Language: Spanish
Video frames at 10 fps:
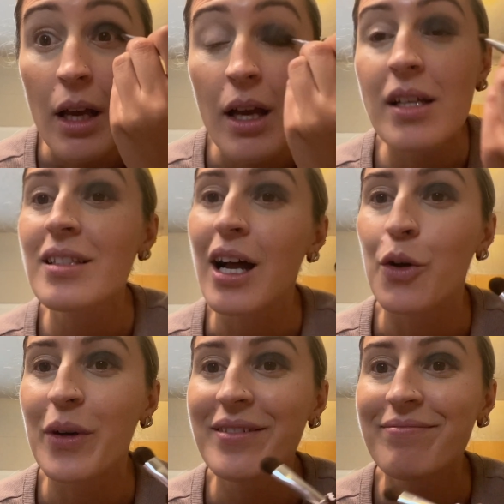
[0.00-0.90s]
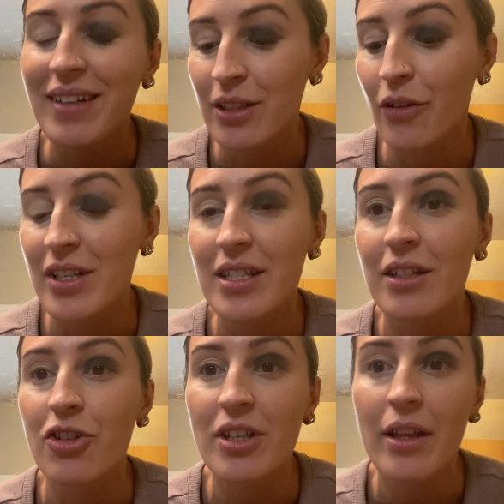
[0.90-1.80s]
es Halloween. Entonces, si
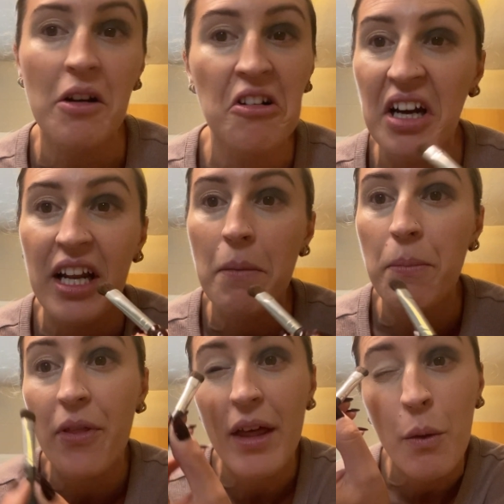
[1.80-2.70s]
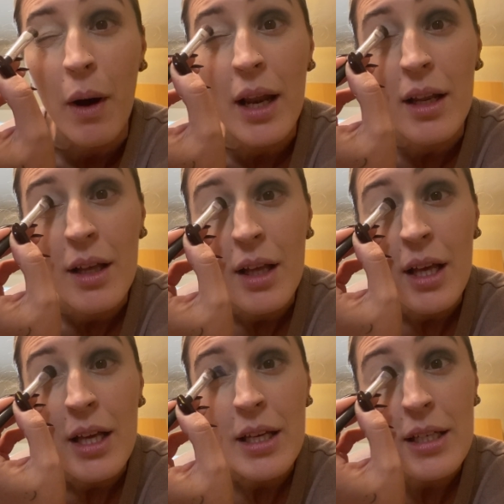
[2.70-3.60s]
nos quedan ojeras, pues da igual.
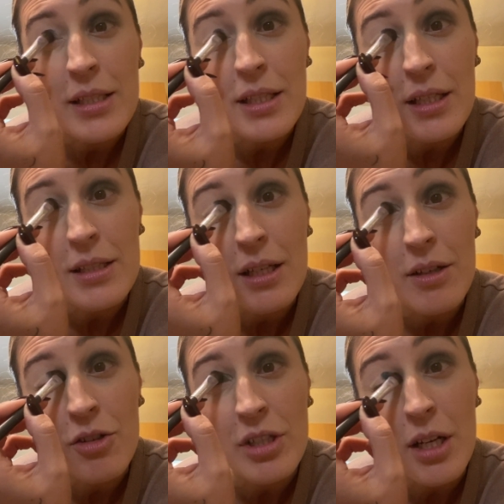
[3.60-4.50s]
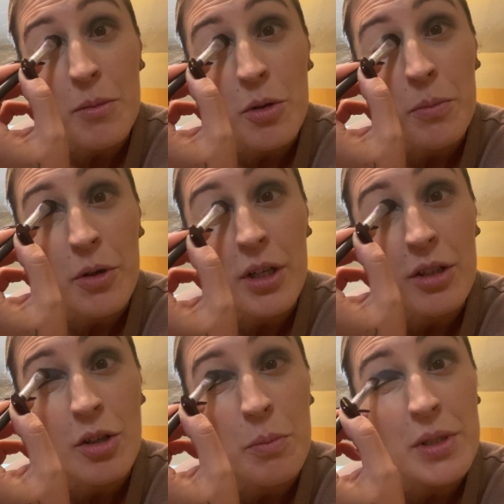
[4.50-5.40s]
Y si nos salimos un
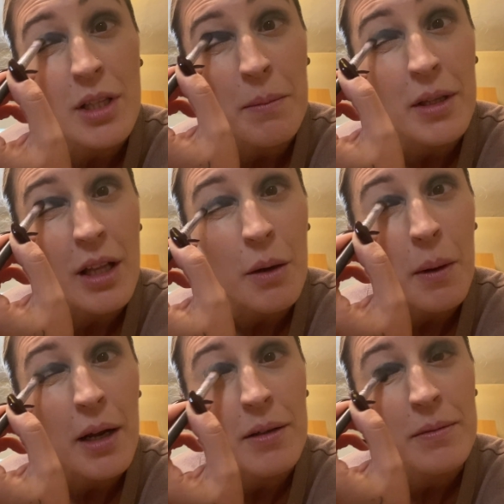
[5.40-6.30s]
poquito, pues también da igual.